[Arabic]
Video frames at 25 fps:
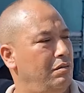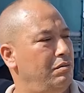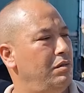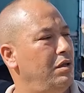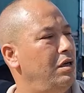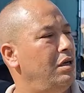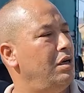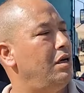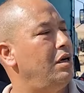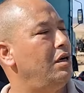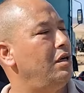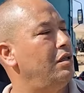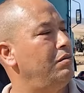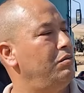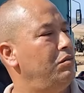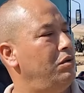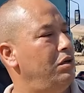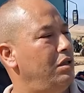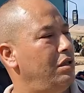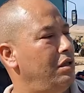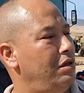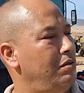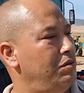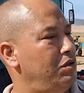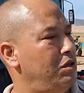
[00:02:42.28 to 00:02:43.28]
عنده خادم
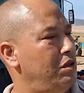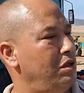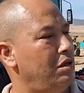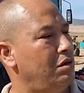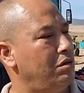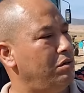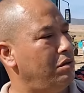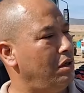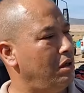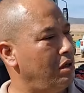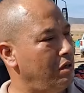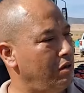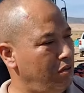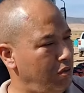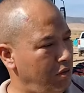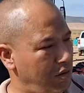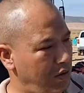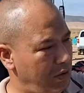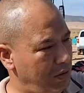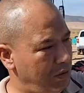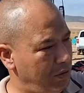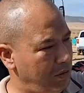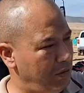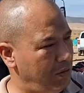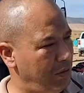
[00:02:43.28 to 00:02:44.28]
واحد 50 قطار
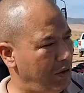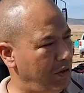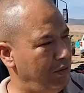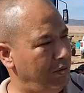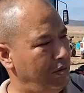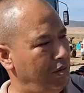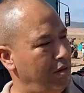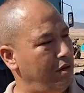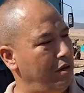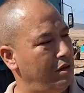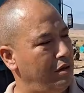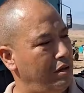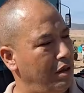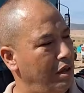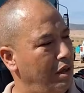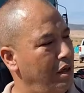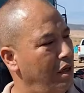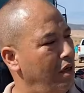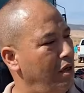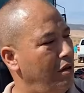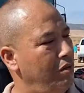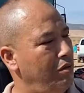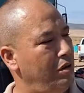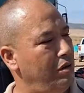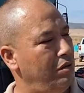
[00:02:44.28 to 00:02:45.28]
وعنده
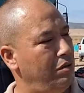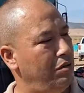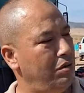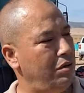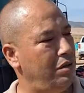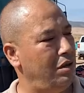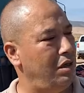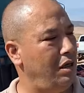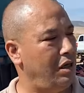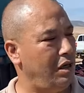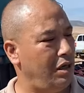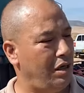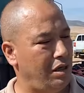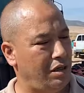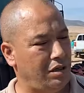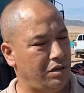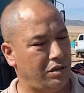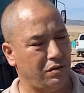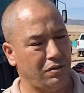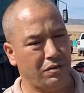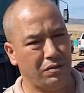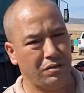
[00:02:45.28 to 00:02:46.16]
دلاعه وعنده دلاع خلصوا